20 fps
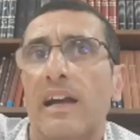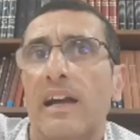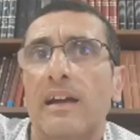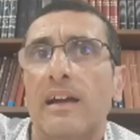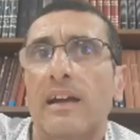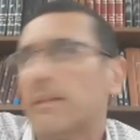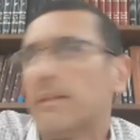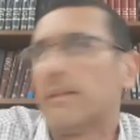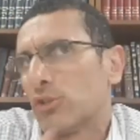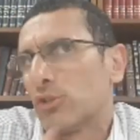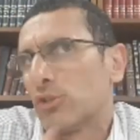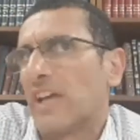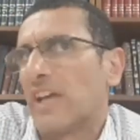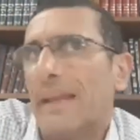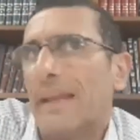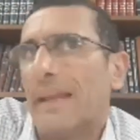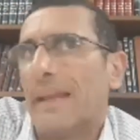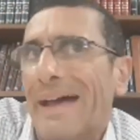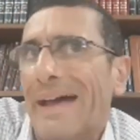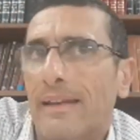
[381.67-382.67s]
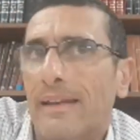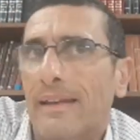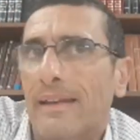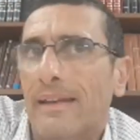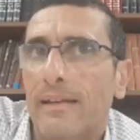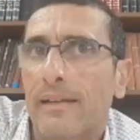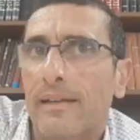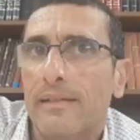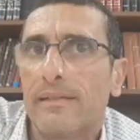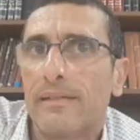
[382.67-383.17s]
pero soy alemán.
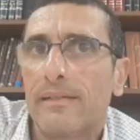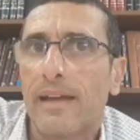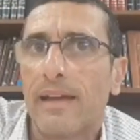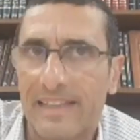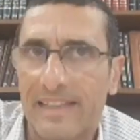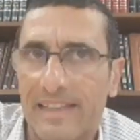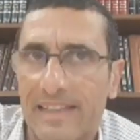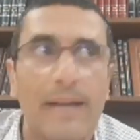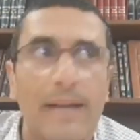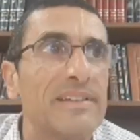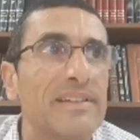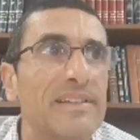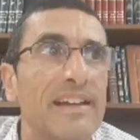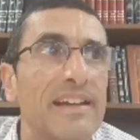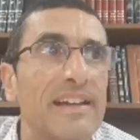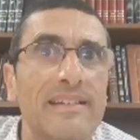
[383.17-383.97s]
¿Hasta acá me siguen?